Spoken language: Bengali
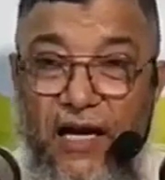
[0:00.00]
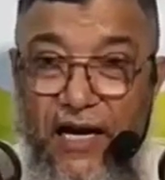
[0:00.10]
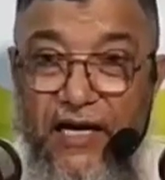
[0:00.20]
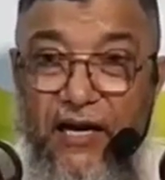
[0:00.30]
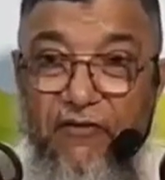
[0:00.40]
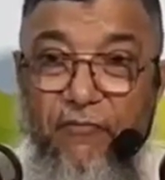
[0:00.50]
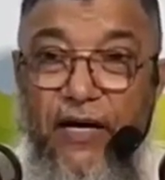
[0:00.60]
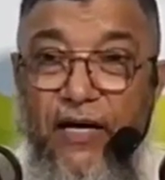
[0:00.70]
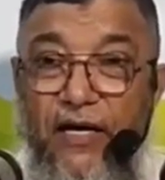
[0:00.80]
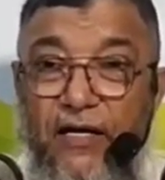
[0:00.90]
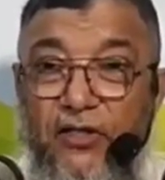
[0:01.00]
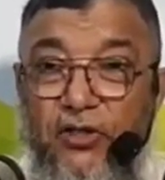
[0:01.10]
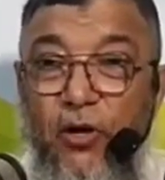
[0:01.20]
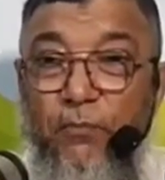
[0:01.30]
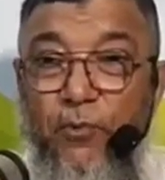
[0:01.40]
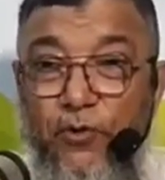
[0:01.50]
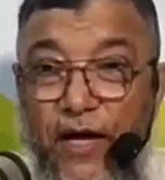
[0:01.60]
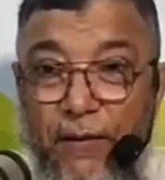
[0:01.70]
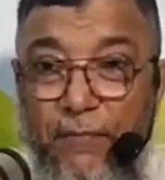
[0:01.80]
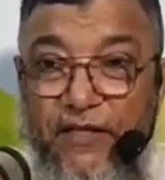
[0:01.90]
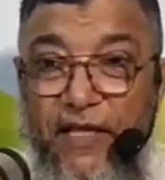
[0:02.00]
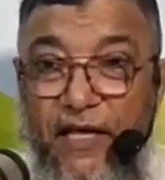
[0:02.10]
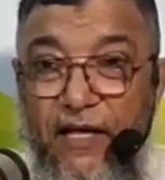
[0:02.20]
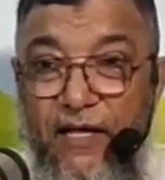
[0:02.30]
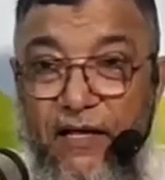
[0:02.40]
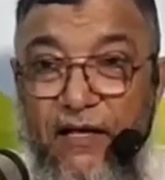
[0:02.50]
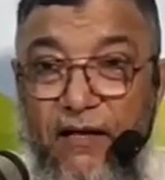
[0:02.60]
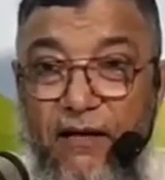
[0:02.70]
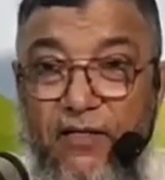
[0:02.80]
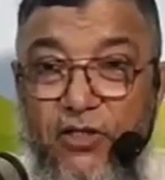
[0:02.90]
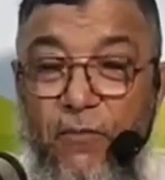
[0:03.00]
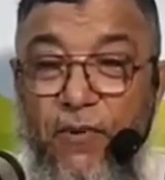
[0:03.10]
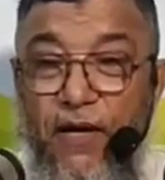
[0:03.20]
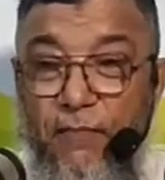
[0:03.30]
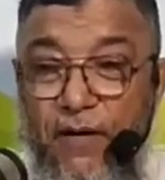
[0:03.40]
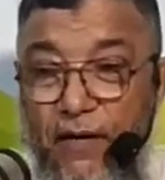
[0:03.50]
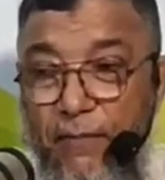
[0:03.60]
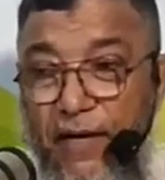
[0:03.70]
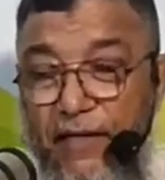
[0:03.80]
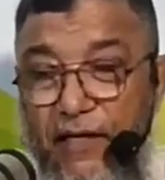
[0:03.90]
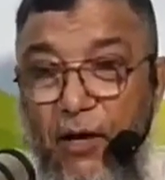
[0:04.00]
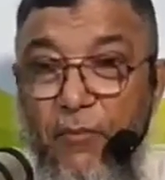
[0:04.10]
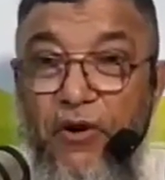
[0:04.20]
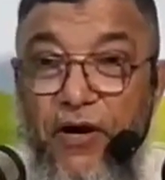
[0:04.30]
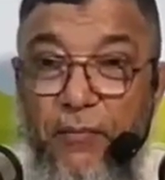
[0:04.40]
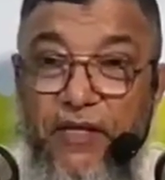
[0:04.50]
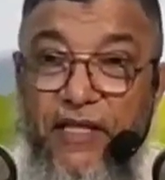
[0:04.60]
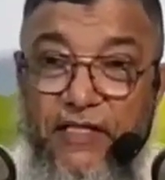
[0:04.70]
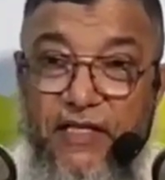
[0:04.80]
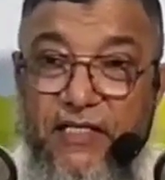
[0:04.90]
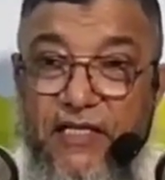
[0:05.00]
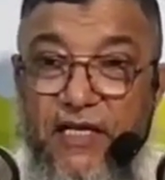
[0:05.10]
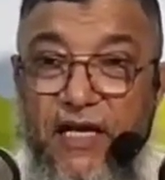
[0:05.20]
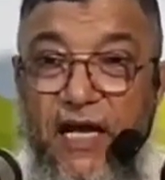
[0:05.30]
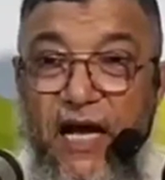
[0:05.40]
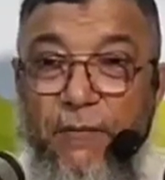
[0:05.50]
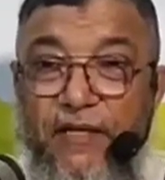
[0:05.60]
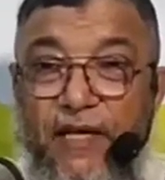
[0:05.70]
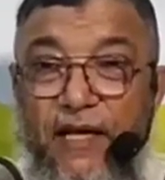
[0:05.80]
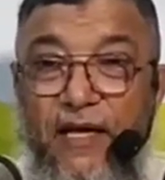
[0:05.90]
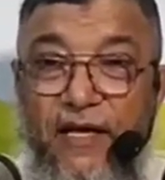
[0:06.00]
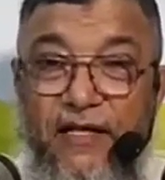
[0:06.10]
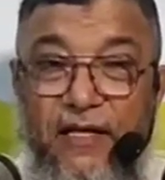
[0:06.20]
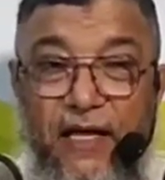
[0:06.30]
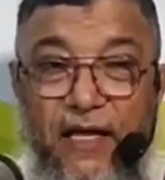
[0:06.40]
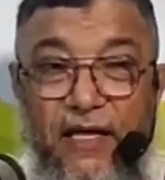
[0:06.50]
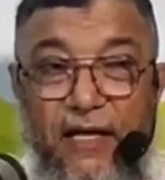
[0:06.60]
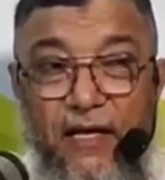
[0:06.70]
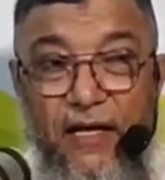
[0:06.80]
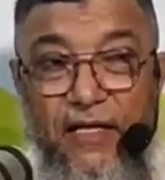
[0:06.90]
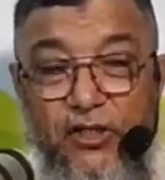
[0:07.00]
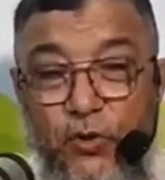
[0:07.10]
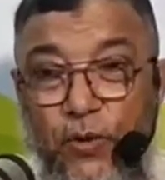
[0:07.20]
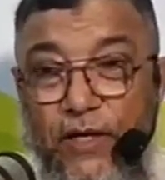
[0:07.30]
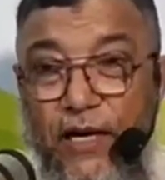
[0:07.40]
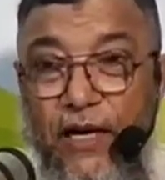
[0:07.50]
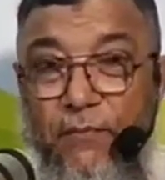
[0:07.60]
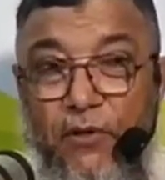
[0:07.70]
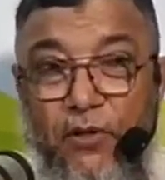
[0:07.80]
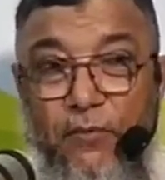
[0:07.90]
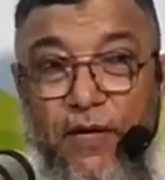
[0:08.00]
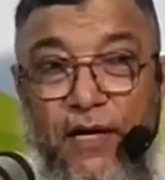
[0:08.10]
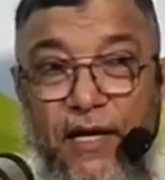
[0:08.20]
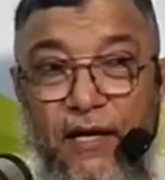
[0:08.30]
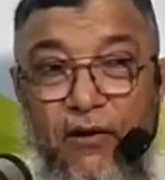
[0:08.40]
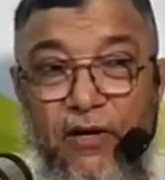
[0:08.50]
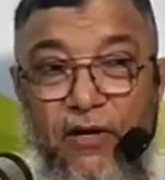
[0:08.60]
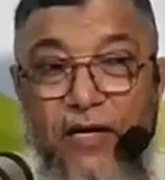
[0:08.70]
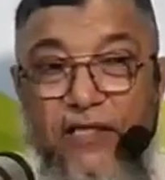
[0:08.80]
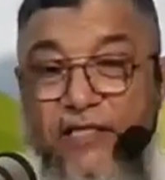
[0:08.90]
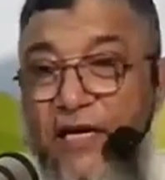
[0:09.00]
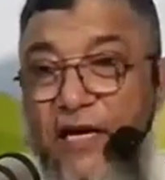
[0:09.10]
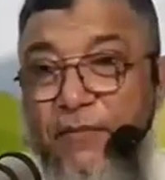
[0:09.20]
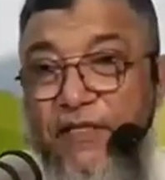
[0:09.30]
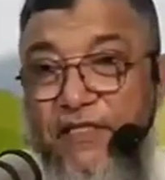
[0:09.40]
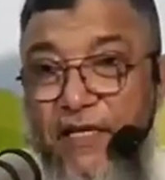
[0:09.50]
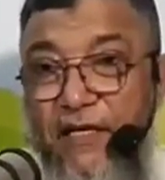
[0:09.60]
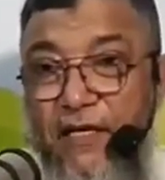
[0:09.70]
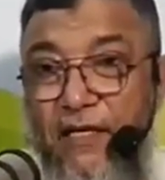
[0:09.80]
কালেকটিভ বা সম্প্রদায় ভিত্তিক সমা বা একটা কমিউনিটি ভিত্তিক জিনিস আমরা যে এই এই এই স্কুলটার নাম অথবা এই অর্গানাইজেশনের নাম ইসলাম